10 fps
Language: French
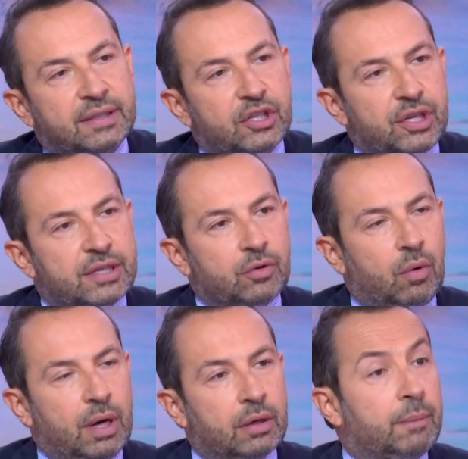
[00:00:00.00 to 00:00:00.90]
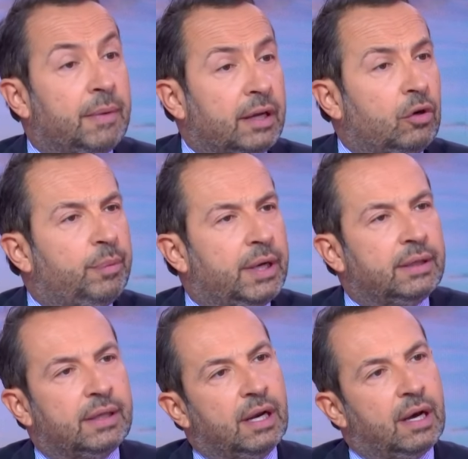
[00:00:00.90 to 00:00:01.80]
attaché à ce droit, comme Marine Le
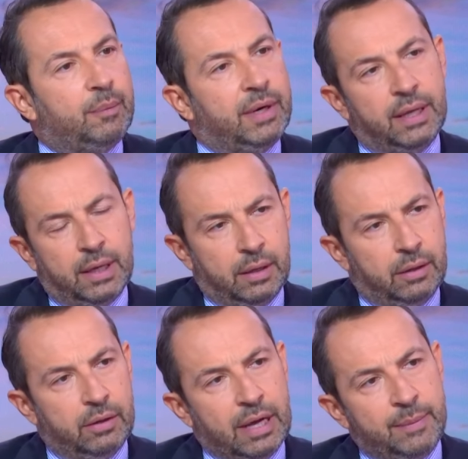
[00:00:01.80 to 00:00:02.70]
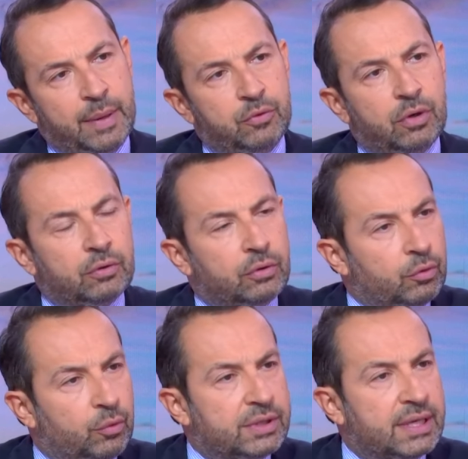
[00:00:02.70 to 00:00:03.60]
Pen, qui l'a rappelé euh, elle-même durant de
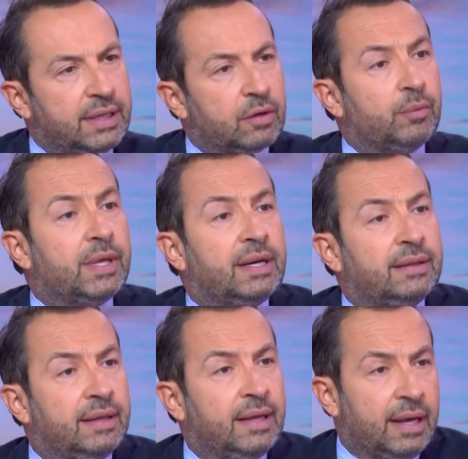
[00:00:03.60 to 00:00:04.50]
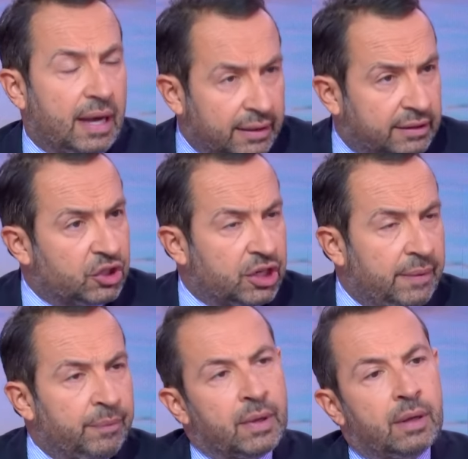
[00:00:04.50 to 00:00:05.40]
nombreuses années, combien elle était
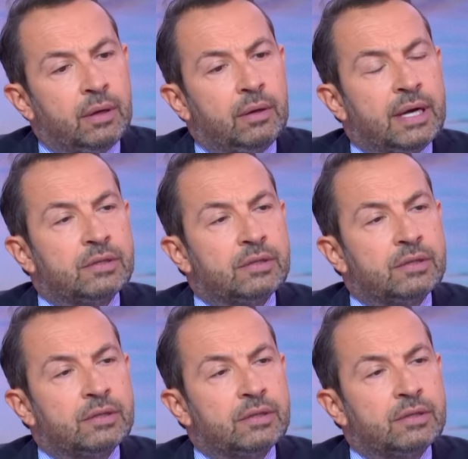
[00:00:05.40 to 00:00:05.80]
attachée à